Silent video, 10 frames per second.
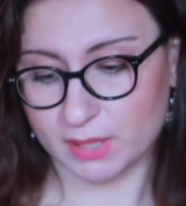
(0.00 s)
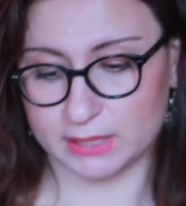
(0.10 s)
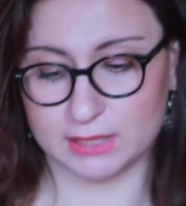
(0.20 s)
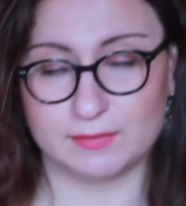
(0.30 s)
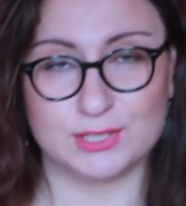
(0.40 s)

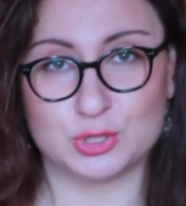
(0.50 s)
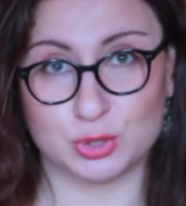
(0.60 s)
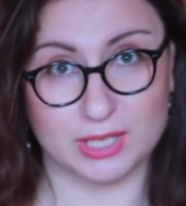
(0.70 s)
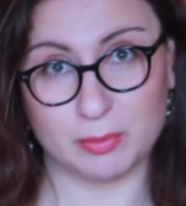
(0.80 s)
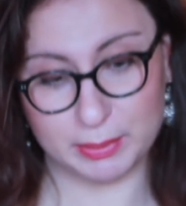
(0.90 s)
Она говорит,
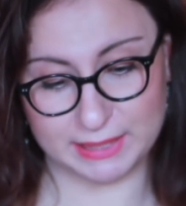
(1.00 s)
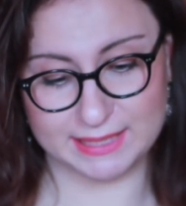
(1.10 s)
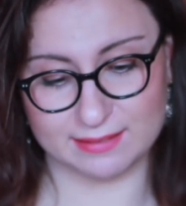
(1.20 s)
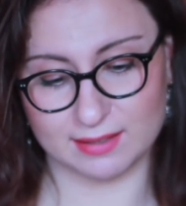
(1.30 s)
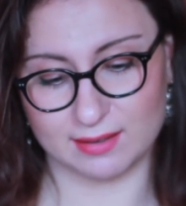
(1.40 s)
что так
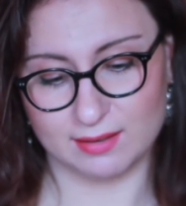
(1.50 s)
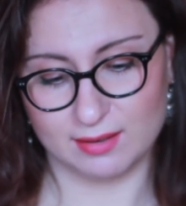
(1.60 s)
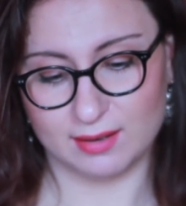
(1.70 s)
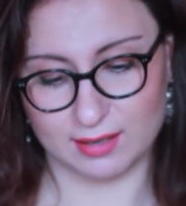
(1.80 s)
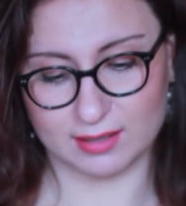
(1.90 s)
принято
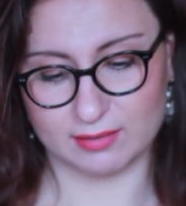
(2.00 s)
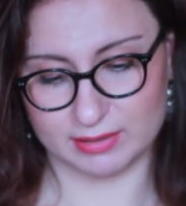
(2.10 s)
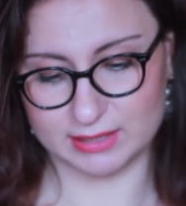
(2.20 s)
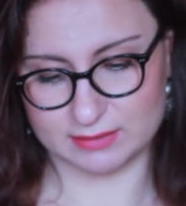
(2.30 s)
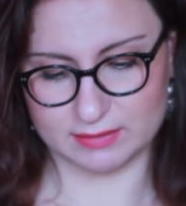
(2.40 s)
а,
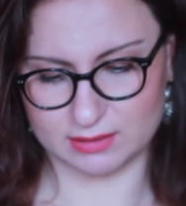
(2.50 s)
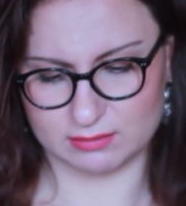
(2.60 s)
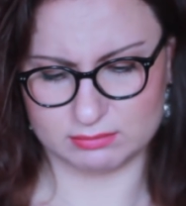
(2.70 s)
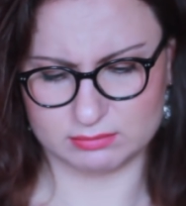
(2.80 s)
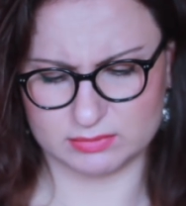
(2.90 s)
говорить,
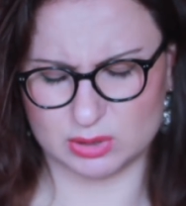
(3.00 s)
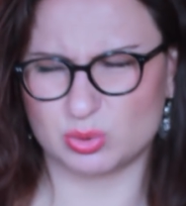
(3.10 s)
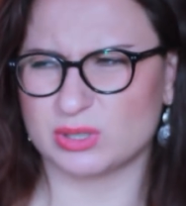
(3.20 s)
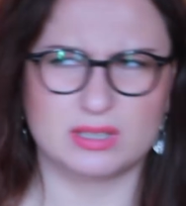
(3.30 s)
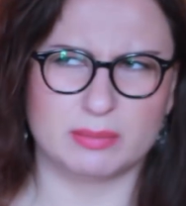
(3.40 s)
это
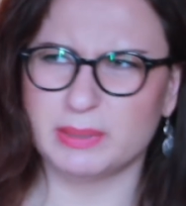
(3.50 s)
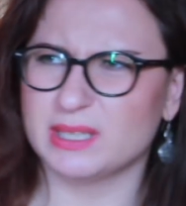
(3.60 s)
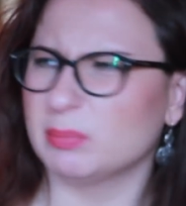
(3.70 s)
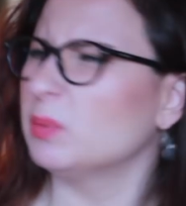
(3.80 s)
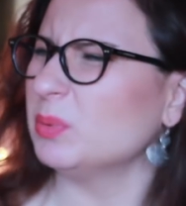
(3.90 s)

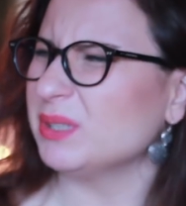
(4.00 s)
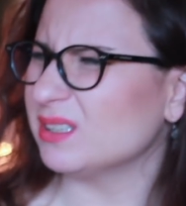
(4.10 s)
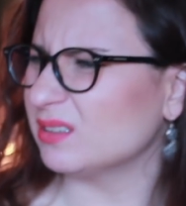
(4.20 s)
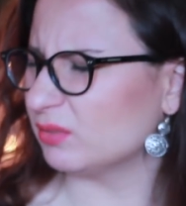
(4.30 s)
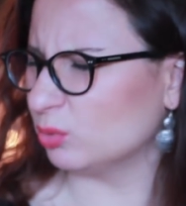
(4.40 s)
натуротерапия. И, по-моему,
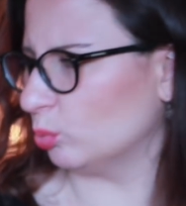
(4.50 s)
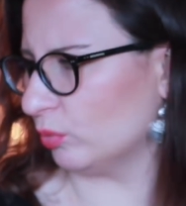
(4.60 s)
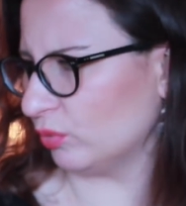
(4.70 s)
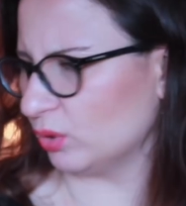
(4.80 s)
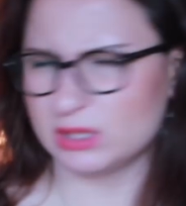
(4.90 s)
я это
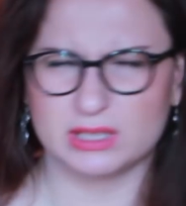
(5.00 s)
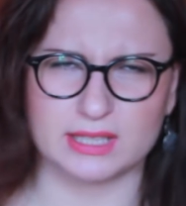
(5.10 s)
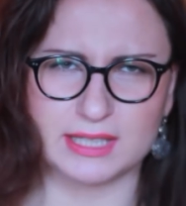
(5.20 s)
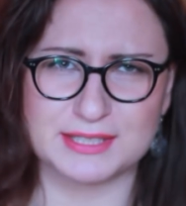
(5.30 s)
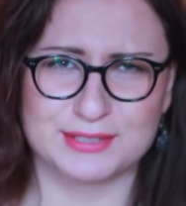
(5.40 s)
выдумываю, это не
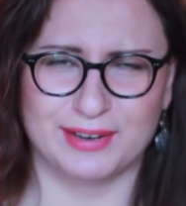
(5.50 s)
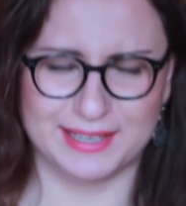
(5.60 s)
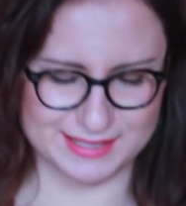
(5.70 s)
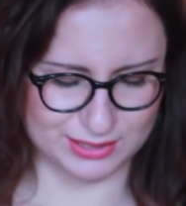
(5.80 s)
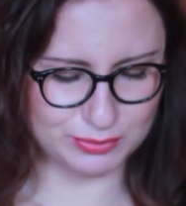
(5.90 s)
так
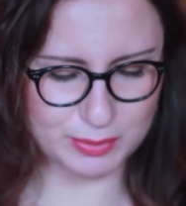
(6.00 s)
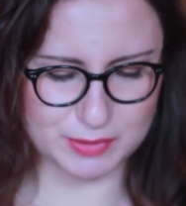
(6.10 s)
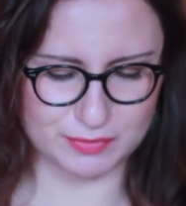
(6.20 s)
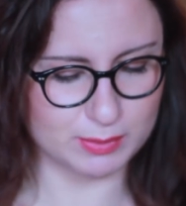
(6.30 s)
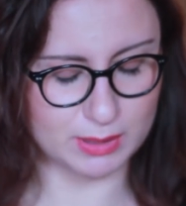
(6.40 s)
называется. Ну, в
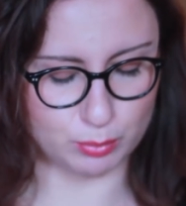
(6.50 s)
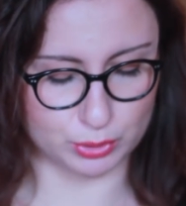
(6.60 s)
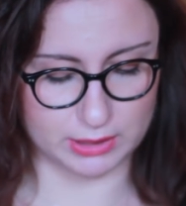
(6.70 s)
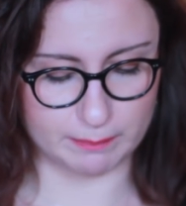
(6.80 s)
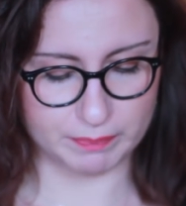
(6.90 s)
общем, вы меня
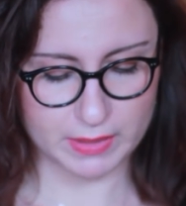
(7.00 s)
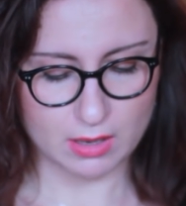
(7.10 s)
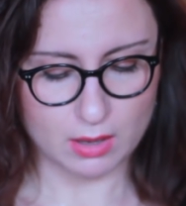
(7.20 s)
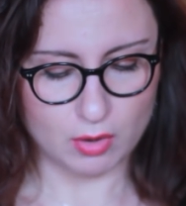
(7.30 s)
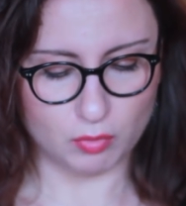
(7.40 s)
поняли.
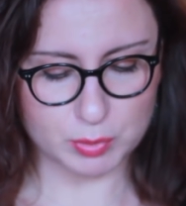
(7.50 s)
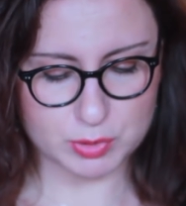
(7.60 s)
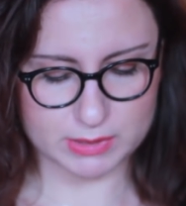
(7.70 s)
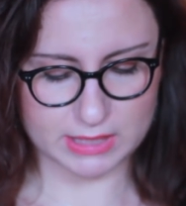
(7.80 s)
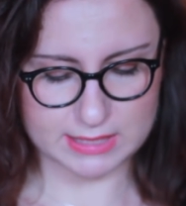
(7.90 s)
В
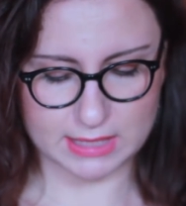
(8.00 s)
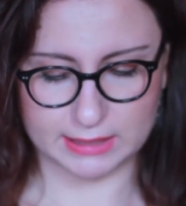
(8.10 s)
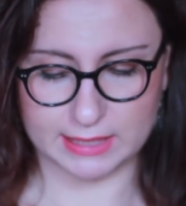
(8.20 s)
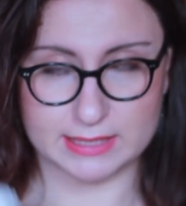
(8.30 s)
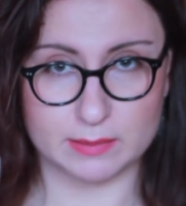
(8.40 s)
общем, заказала
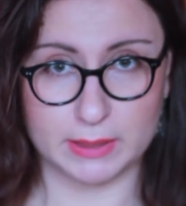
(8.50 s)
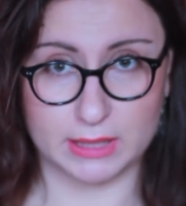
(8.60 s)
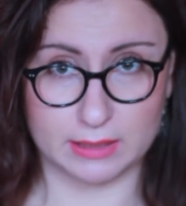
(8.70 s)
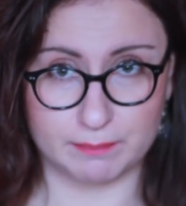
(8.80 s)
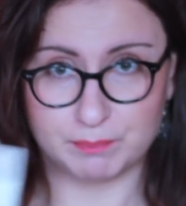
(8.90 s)
я
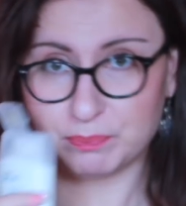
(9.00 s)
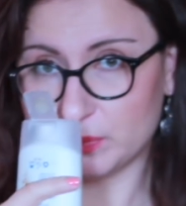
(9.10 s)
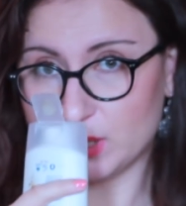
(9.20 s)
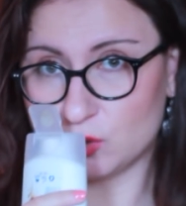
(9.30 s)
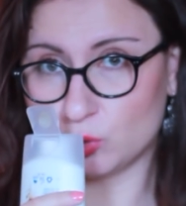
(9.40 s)
себе
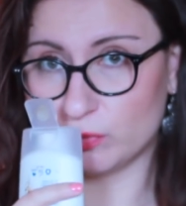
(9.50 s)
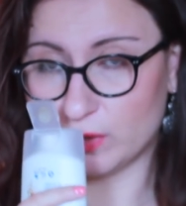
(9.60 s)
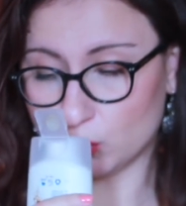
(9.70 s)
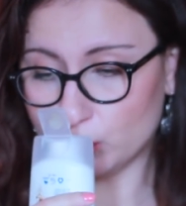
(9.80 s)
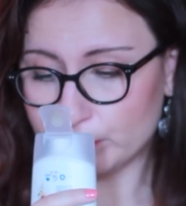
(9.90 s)
эту
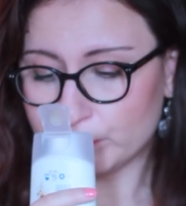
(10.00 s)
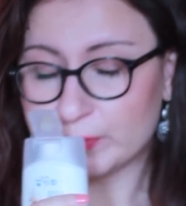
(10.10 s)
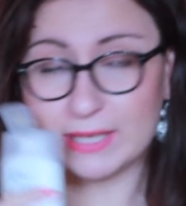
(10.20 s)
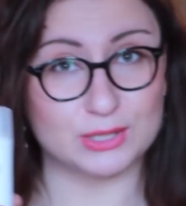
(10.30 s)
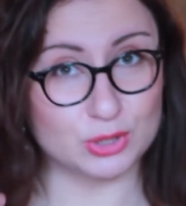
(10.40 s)
умывалку.
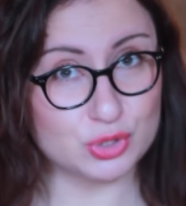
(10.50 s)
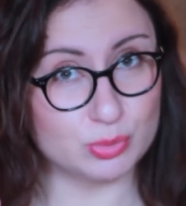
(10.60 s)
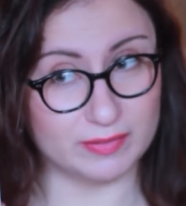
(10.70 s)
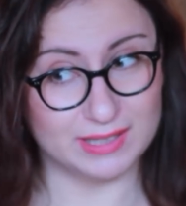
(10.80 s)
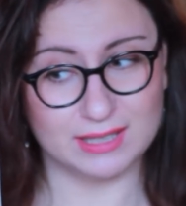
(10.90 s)
Это тоже
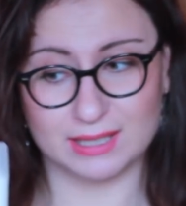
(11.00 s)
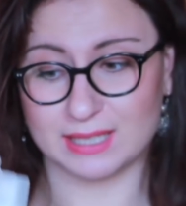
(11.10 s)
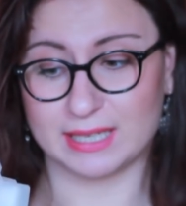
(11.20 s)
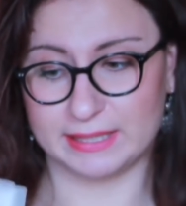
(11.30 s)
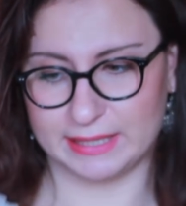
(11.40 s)
умывалка
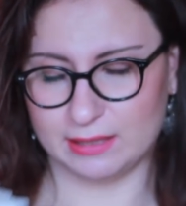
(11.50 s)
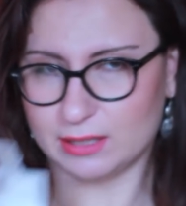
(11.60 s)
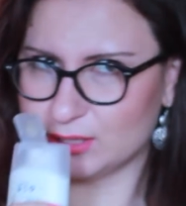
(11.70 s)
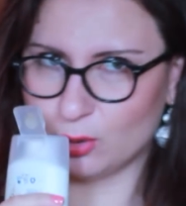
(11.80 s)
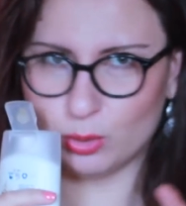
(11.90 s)
как гель,
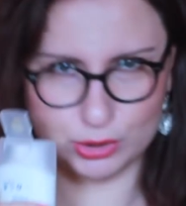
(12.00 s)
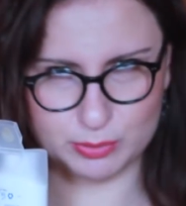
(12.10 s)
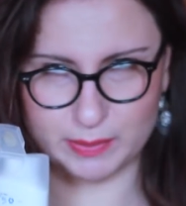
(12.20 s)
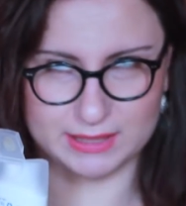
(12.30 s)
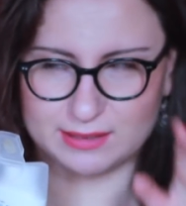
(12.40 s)
она
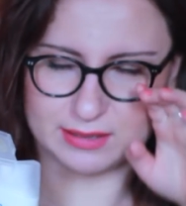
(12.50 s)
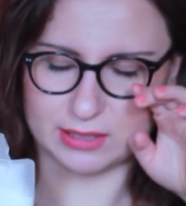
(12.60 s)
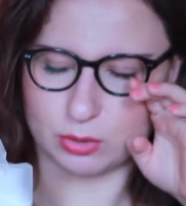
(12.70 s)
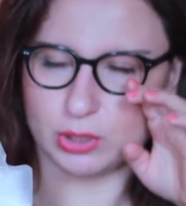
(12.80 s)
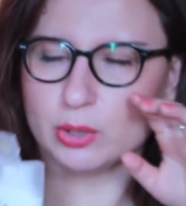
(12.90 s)
очень пахнет
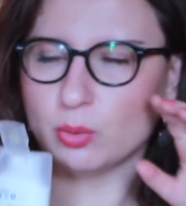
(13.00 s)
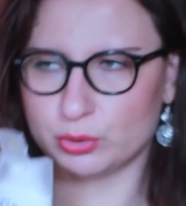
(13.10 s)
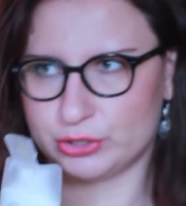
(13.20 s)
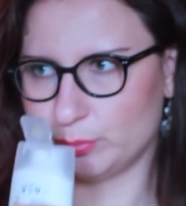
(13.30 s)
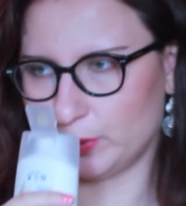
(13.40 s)
на роли,
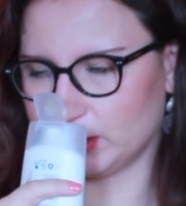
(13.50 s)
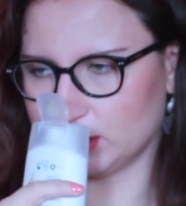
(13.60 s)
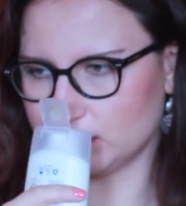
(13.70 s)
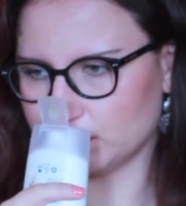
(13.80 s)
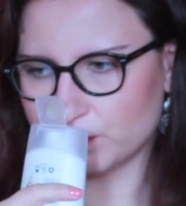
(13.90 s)
очень
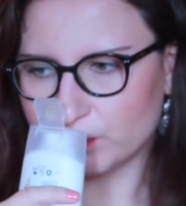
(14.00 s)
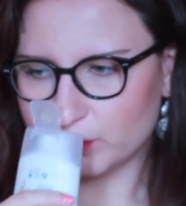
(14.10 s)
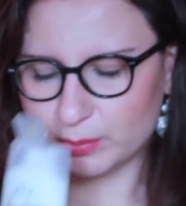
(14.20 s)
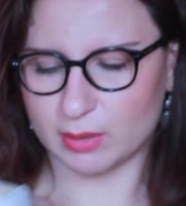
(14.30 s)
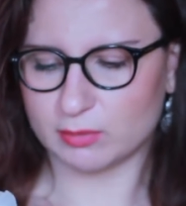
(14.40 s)
пахнет.
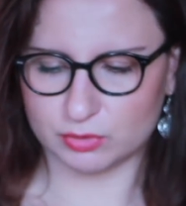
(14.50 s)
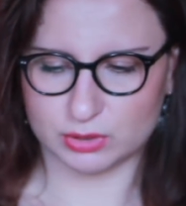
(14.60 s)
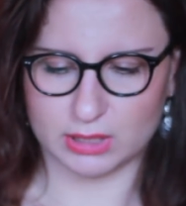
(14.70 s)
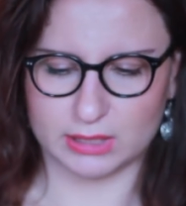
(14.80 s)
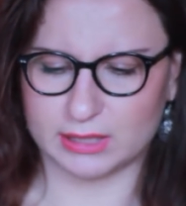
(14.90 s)
Прямо
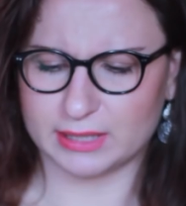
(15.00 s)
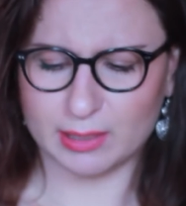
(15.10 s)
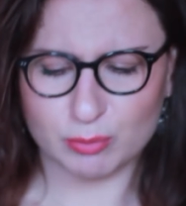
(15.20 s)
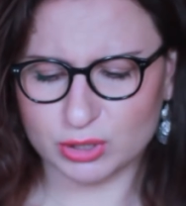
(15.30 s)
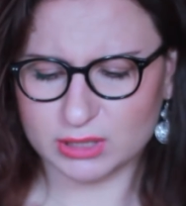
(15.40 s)
вот как и
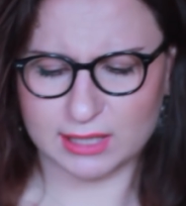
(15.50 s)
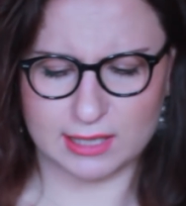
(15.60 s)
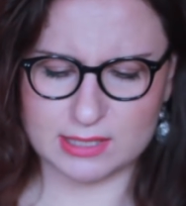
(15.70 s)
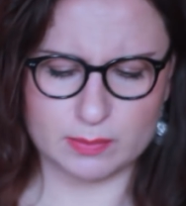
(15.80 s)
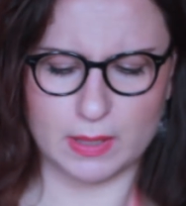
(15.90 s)
крем от
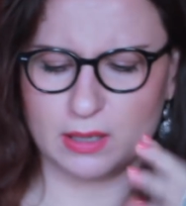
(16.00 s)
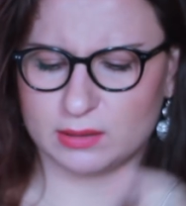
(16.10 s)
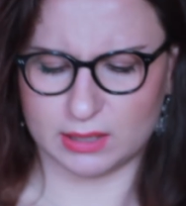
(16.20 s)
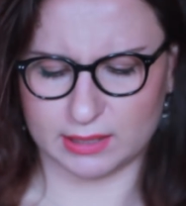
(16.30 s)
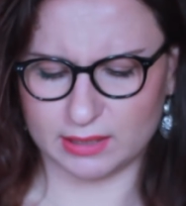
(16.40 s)
Клоранс
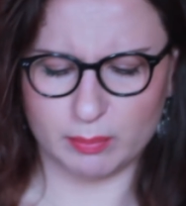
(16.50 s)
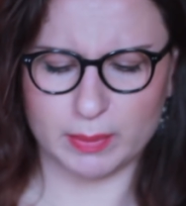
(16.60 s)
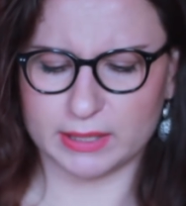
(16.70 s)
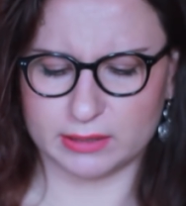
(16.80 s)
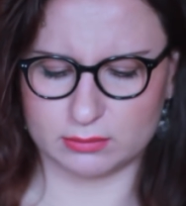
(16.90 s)
пах, так она
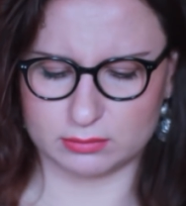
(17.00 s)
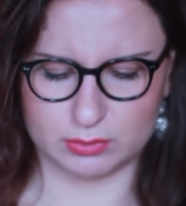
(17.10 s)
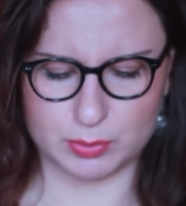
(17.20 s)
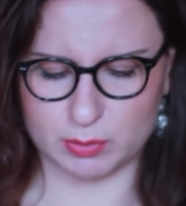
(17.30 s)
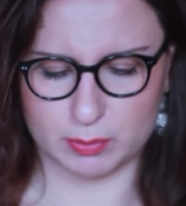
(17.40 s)
пахнет. В
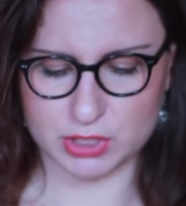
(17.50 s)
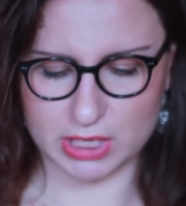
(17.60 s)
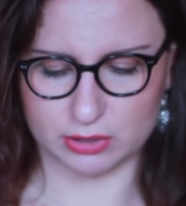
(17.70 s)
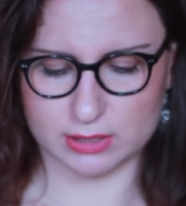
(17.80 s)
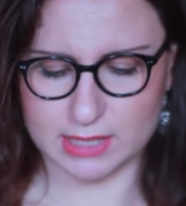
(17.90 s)
общем,
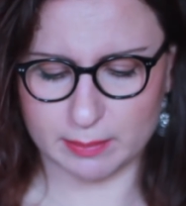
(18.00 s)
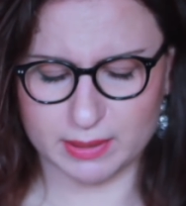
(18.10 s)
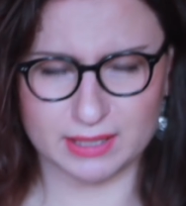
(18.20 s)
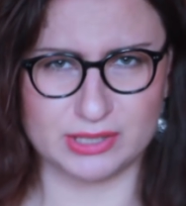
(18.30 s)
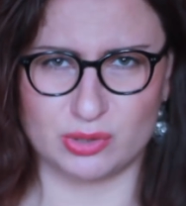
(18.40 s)
обожаю этот
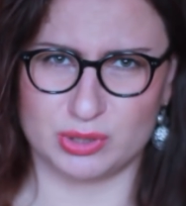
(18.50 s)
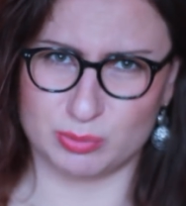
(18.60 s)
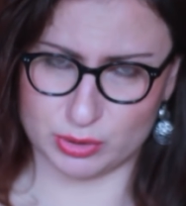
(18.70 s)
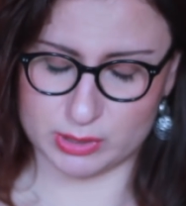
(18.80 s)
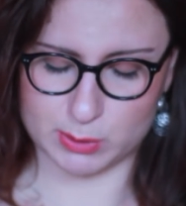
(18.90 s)
запах, хотя он
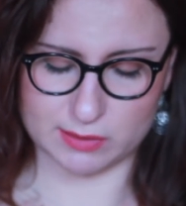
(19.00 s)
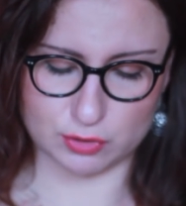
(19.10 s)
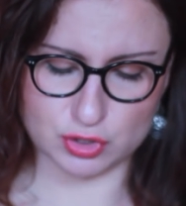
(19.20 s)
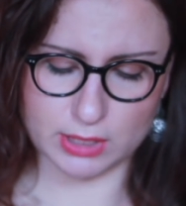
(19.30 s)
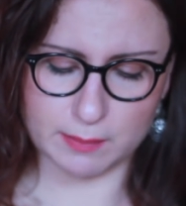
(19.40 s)
немного
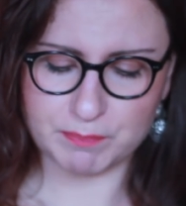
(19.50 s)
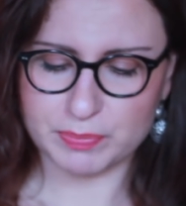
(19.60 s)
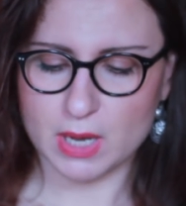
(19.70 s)
специфический.